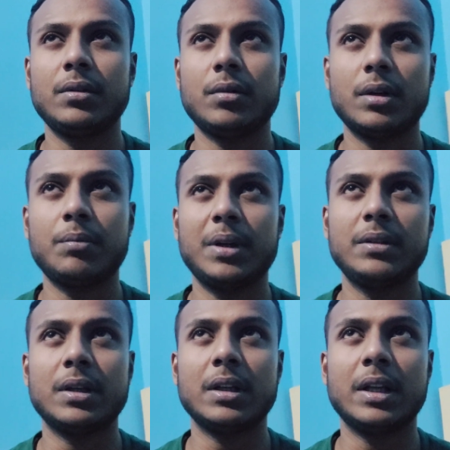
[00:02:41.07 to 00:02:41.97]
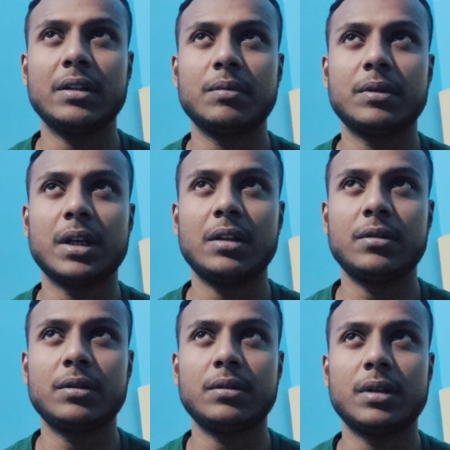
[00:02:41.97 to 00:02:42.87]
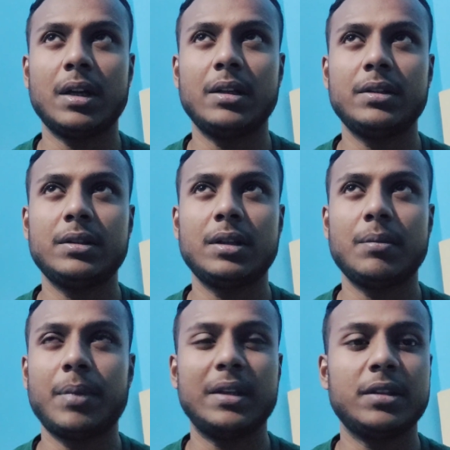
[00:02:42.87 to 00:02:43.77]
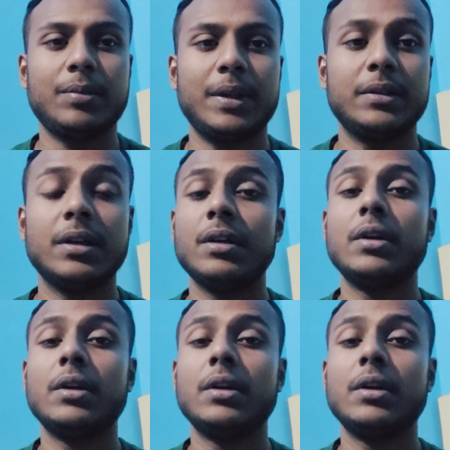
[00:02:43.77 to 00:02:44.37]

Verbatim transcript: थोड़े पेज ज़्यादा इसमें चालीस से चालीस या पैंतीस पेज है